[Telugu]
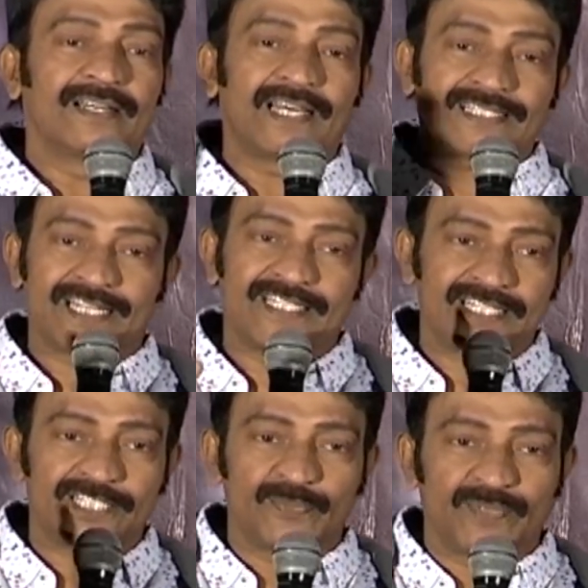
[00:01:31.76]
లాస్ట్లో
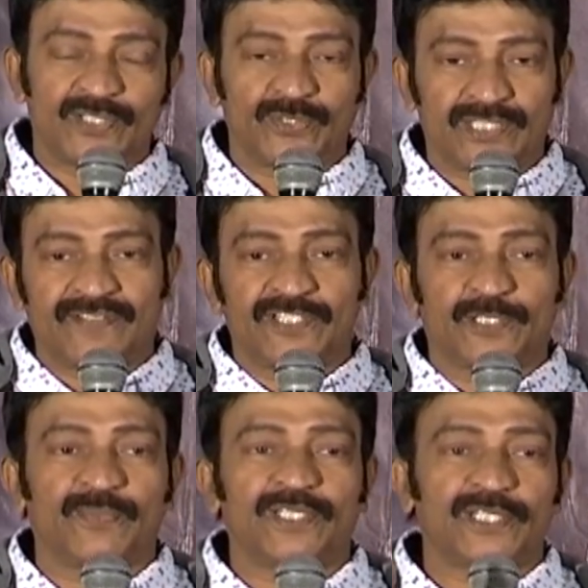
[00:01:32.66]
సిక్స్త్ మంత్
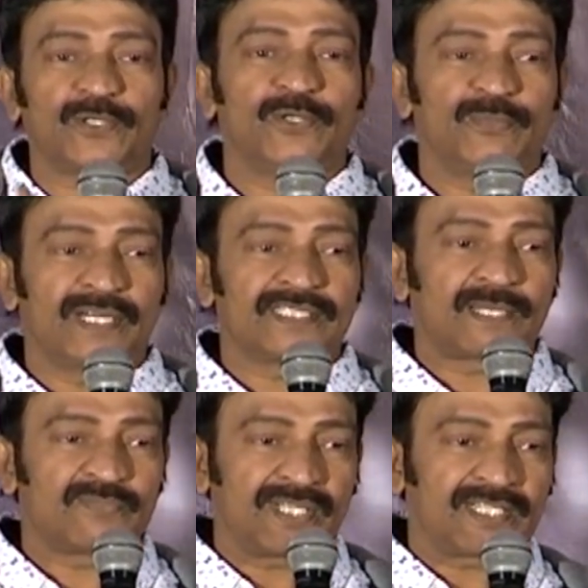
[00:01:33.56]
సెవెంత్ మంత్కో మా
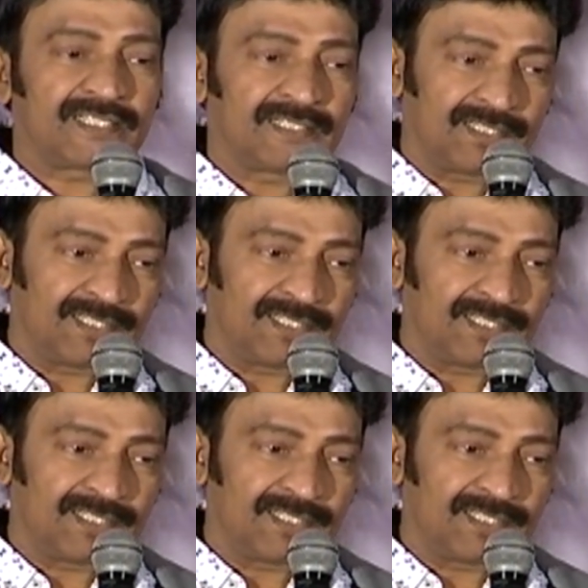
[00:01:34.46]
సబ్జెక్ట్